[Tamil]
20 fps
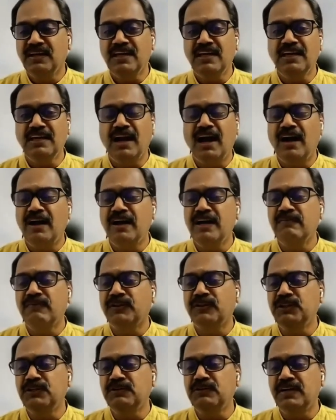நீராடி
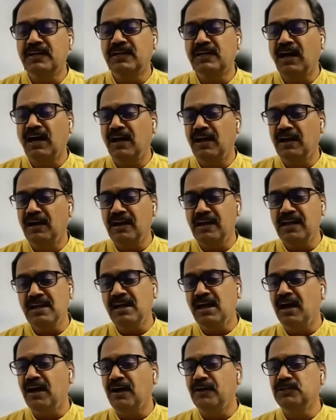வந்துவிட்டால்
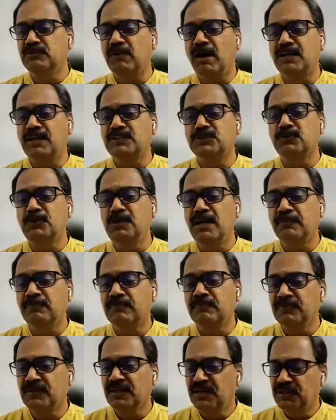நீங்காது
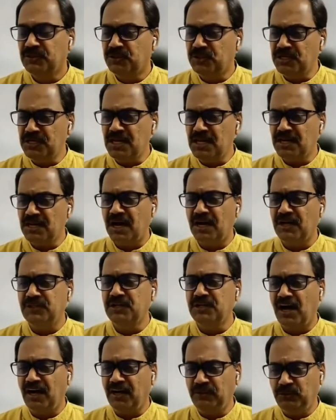மாசுள்ளம்
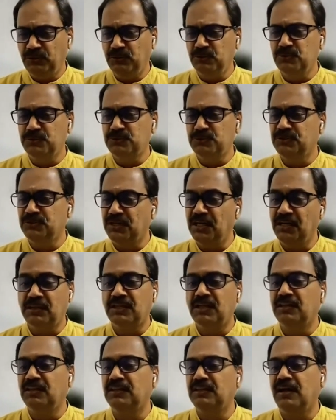தீராது அகத்தூசு
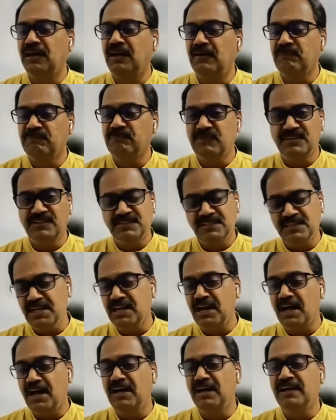தீர்த்தத்தால்
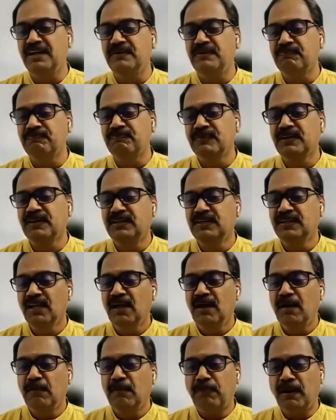சீராக
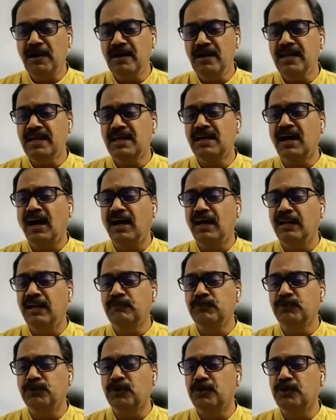
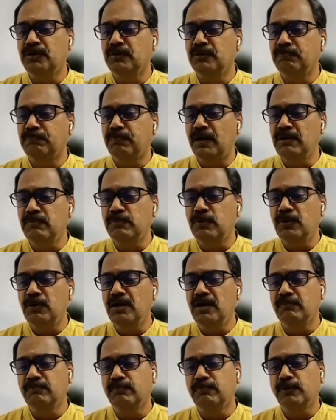பள்ளிக்காலம் தொட்டு
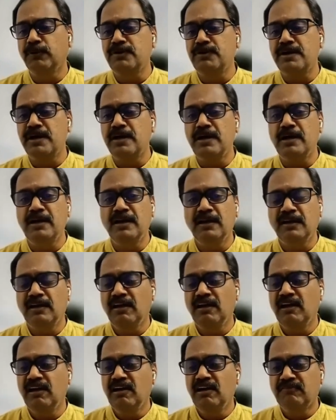பண்புள்ளம் போற்றிடல்
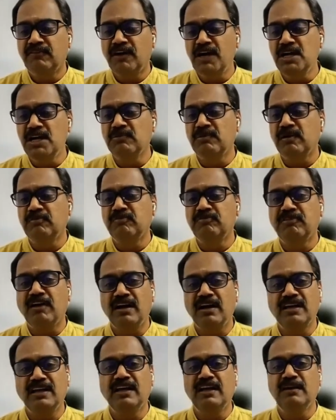வள்ளுவம்
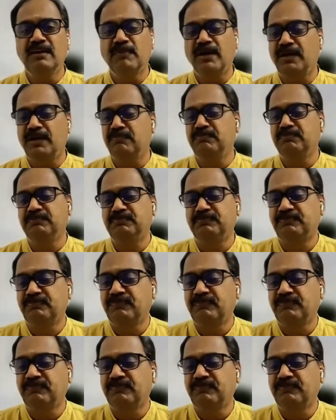வாக்கில் மனம்